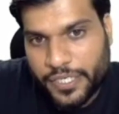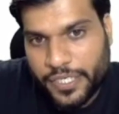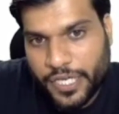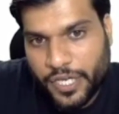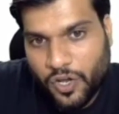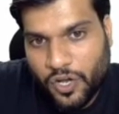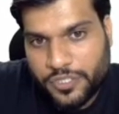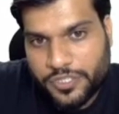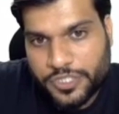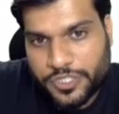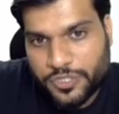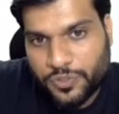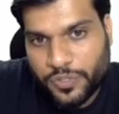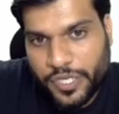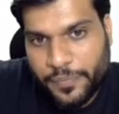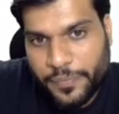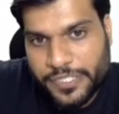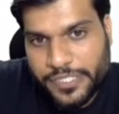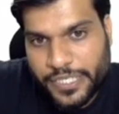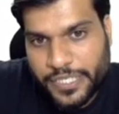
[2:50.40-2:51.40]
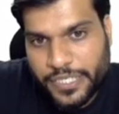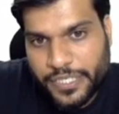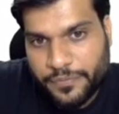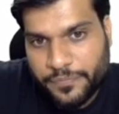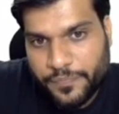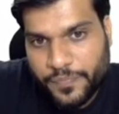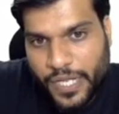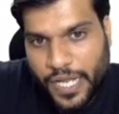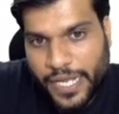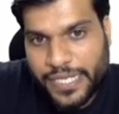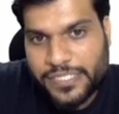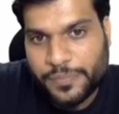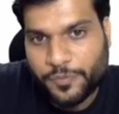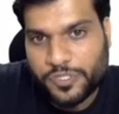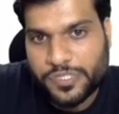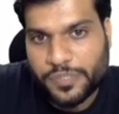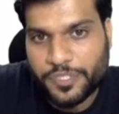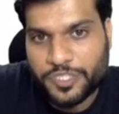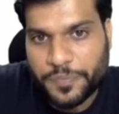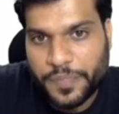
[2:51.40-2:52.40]
ये ऑक्सीजन हो गया बेसिकली आया सबको
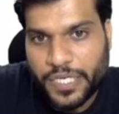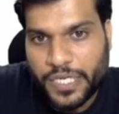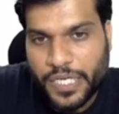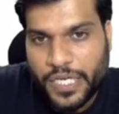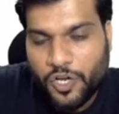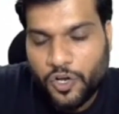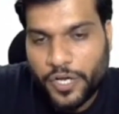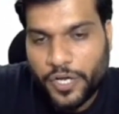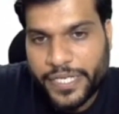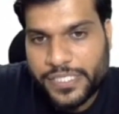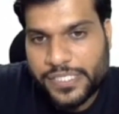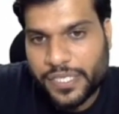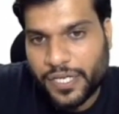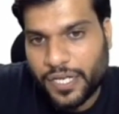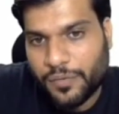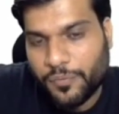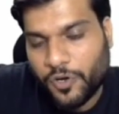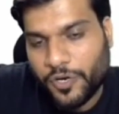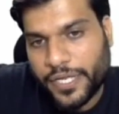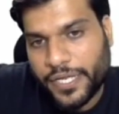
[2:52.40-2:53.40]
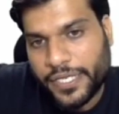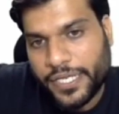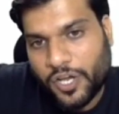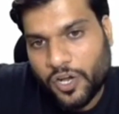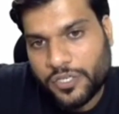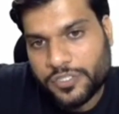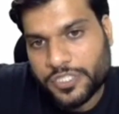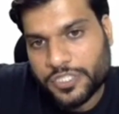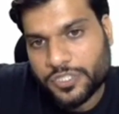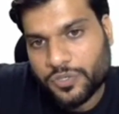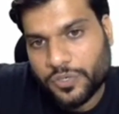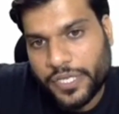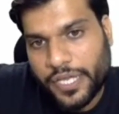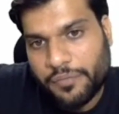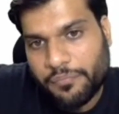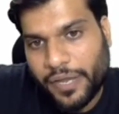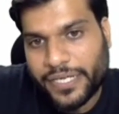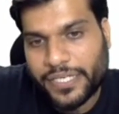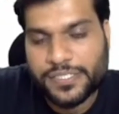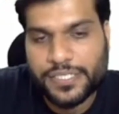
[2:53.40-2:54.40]
समझ में और एक सिंगल बॉन्ड है ये ऑक्सीजन हो गया
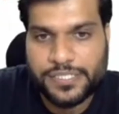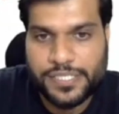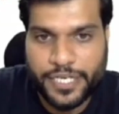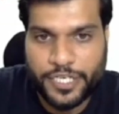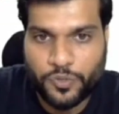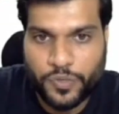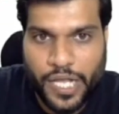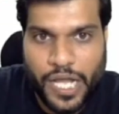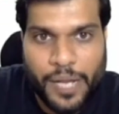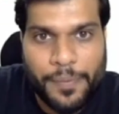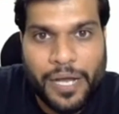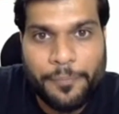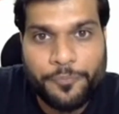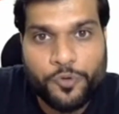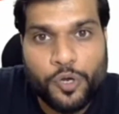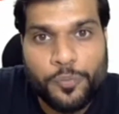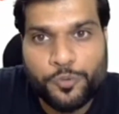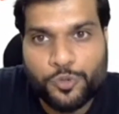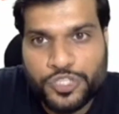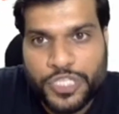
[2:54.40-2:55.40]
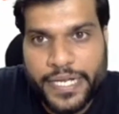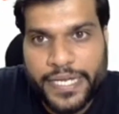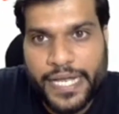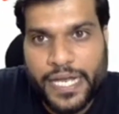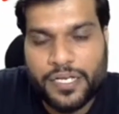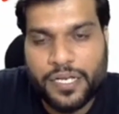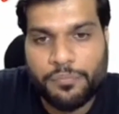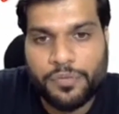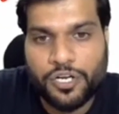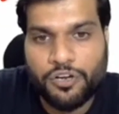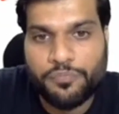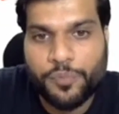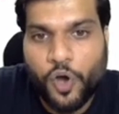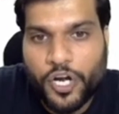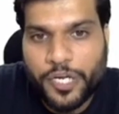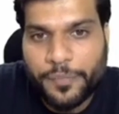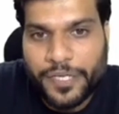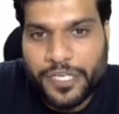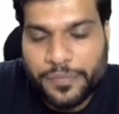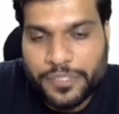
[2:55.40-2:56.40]
माइनस का साइन हो गया अब आपको पूछा गया नंबर ऑफ
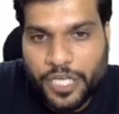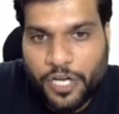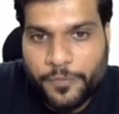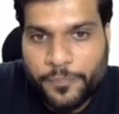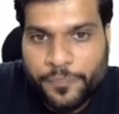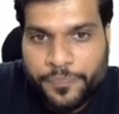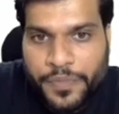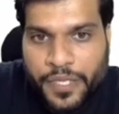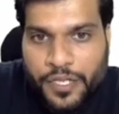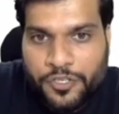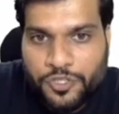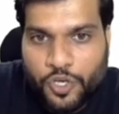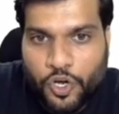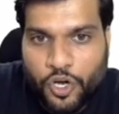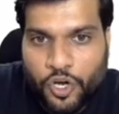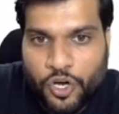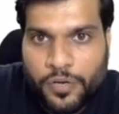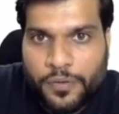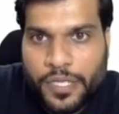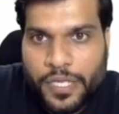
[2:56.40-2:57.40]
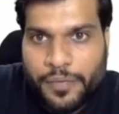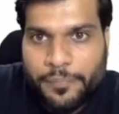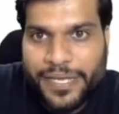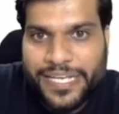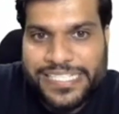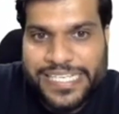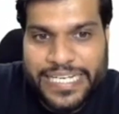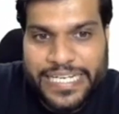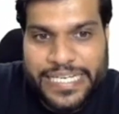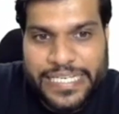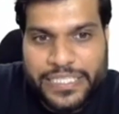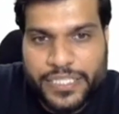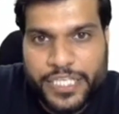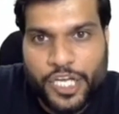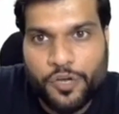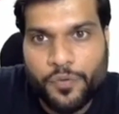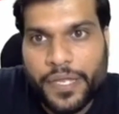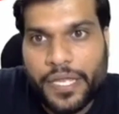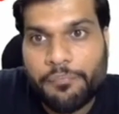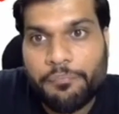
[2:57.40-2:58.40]
बॉन्ड पेयर बताओ तो बेसिकली कितने
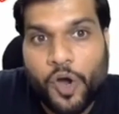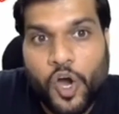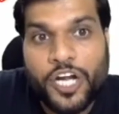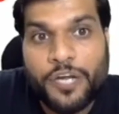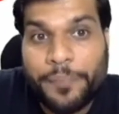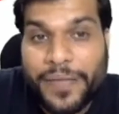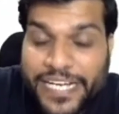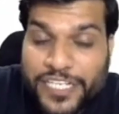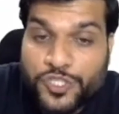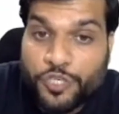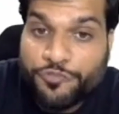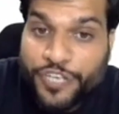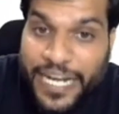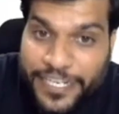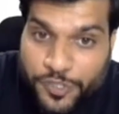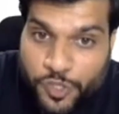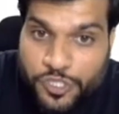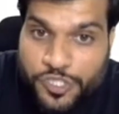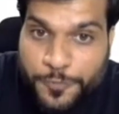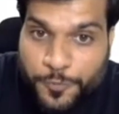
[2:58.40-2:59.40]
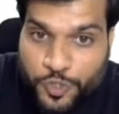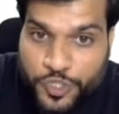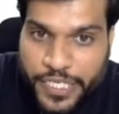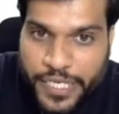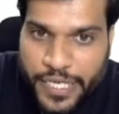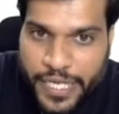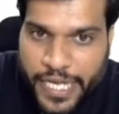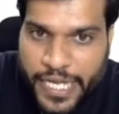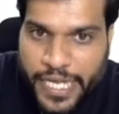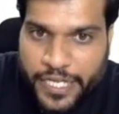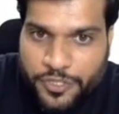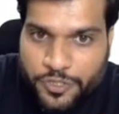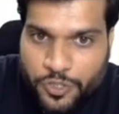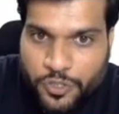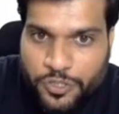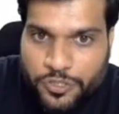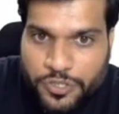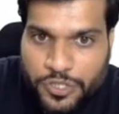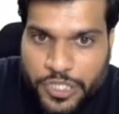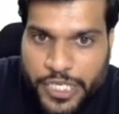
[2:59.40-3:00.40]
हो गए बॉन्ड पेयर ऑफ इलेक्ट्रॉन पूछे एक
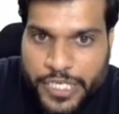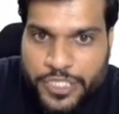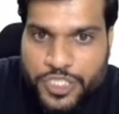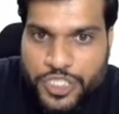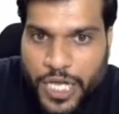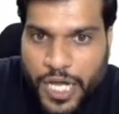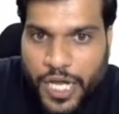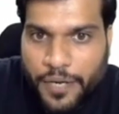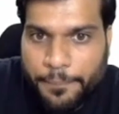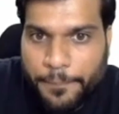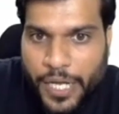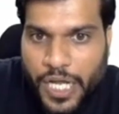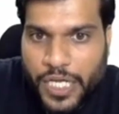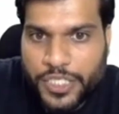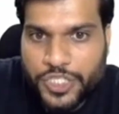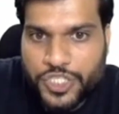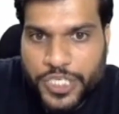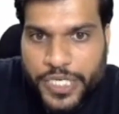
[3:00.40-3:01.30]
दो तीन चार पांच